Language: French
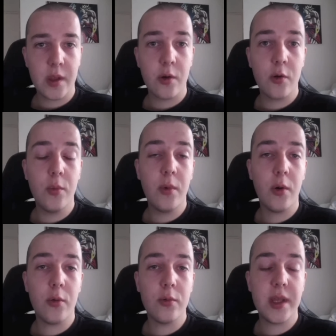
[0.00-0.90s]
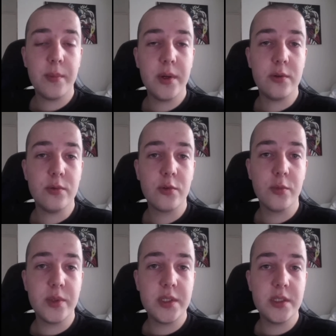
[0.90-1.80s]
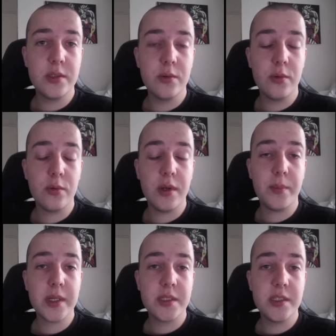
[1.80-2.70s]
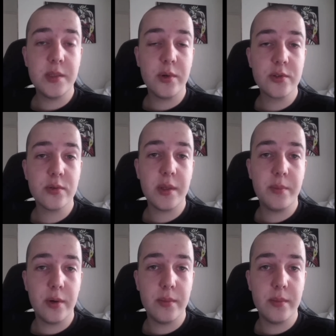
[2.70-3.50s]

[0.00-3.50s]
Comment on appelle une compétition où les participants sont des pommes